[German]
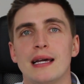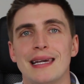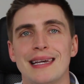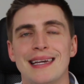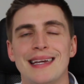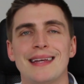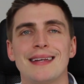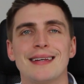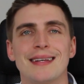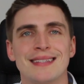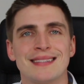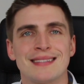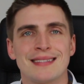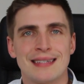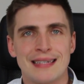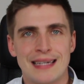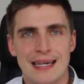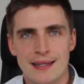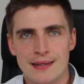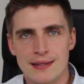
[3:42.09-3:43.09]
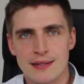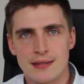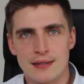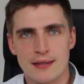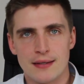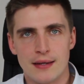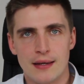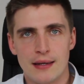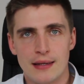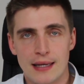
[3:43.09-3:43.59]
geht das
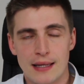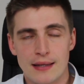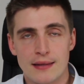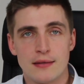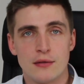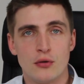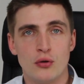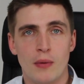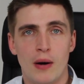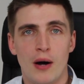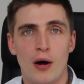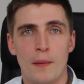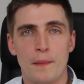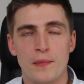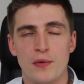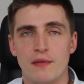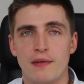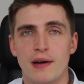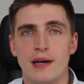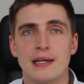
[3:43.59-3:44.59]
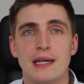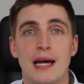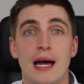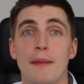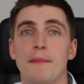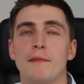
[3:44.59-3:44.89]
Ganze jetzt überhaupt so weiter?